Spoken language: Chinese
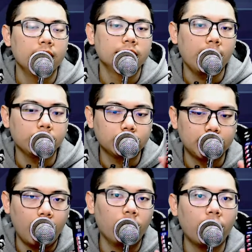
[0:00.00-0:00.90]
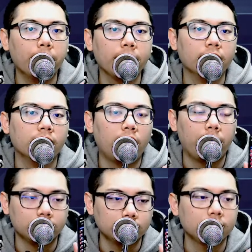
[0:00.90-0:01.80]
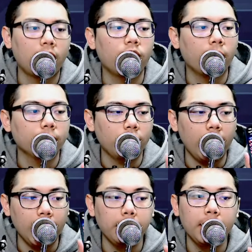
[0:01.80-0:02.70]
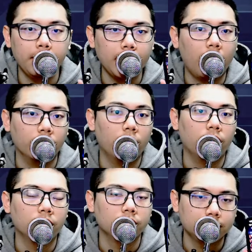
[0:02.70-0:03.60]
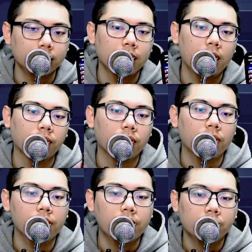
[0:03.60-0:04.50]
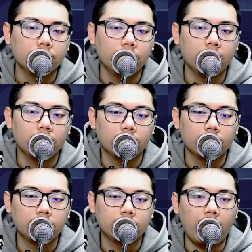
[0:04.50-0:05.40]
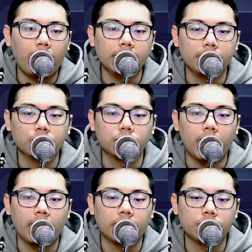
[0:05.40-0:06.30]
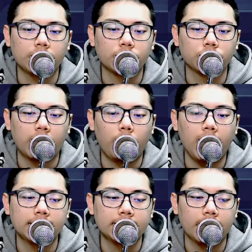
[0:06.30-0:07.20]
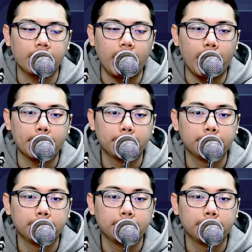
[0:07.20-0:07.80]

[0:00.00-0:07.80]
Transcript: 这样就超方便的，好不好？就是超方便，所以 A P P 好用，我是真的很好用。所以打完底部出来了，要要上去啊！外资连买啊！